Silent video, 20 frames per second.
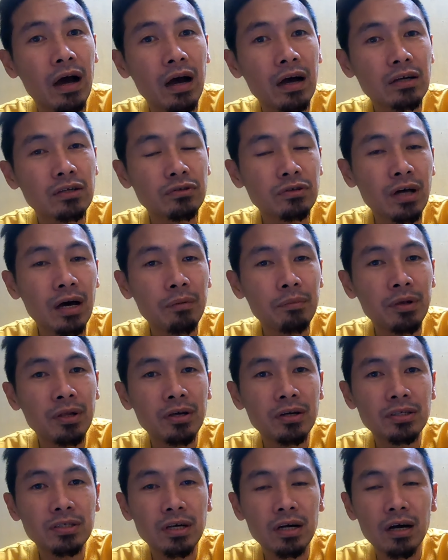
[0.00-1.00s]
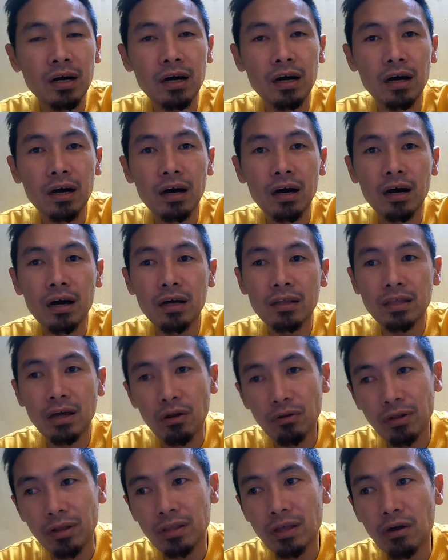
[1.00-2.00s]
aso namin is uh, ah,
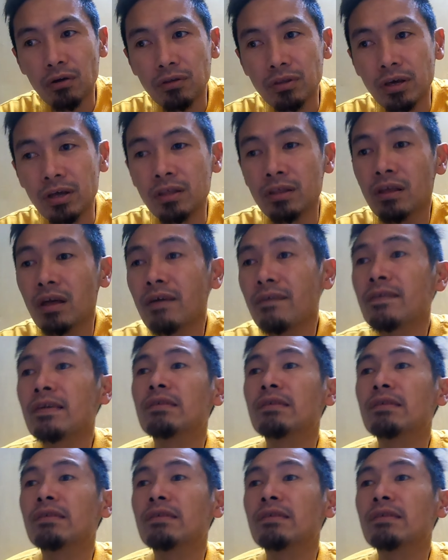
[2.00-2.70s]
taol ng taol din.